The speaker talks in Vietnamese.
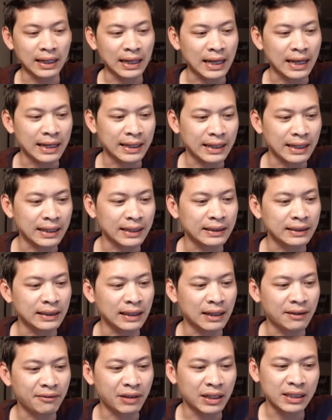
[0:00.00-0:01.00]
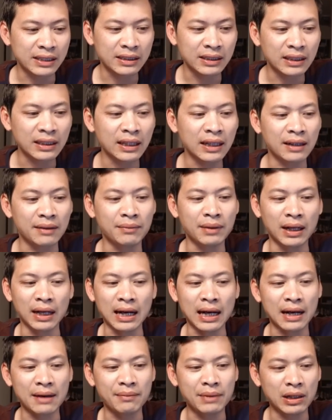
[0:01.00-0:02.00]
lại rằng là vẫn chưa thể mở
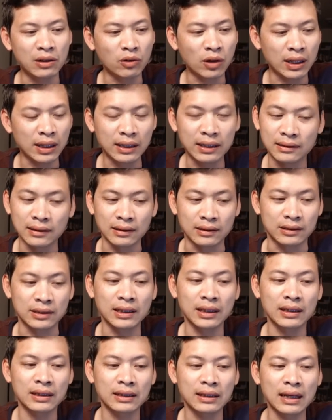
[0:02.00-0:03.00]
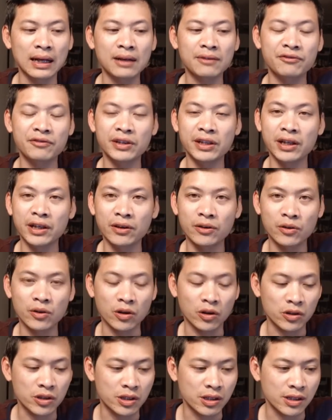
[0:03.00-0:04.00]
lại bình luận ở trên các video
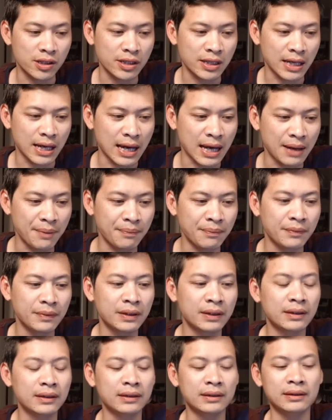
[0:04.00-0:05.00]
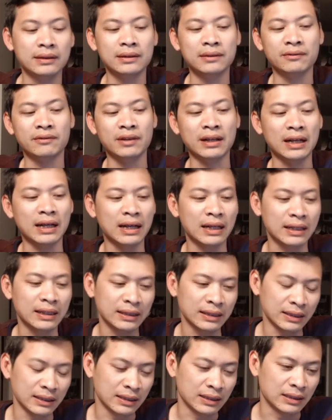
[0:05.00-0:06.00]
có chứa trẻ em. Và
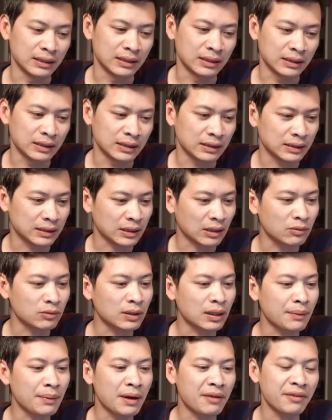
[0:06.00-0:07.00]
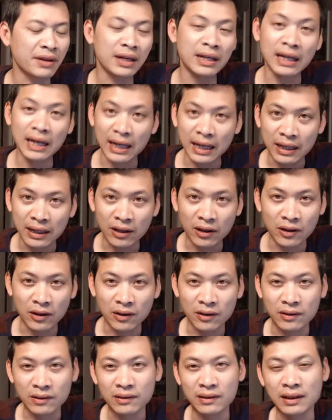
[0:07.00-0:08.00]
ở trong cái bài viết này
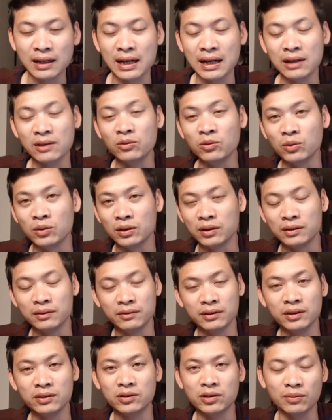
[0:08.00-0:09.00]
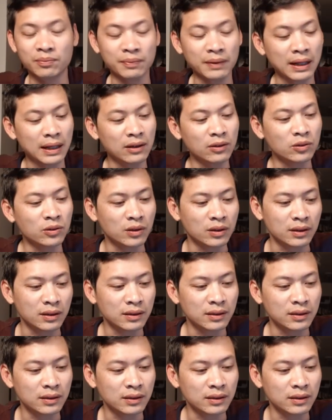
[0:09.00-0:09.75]
họ an ủi, YouTube an ủi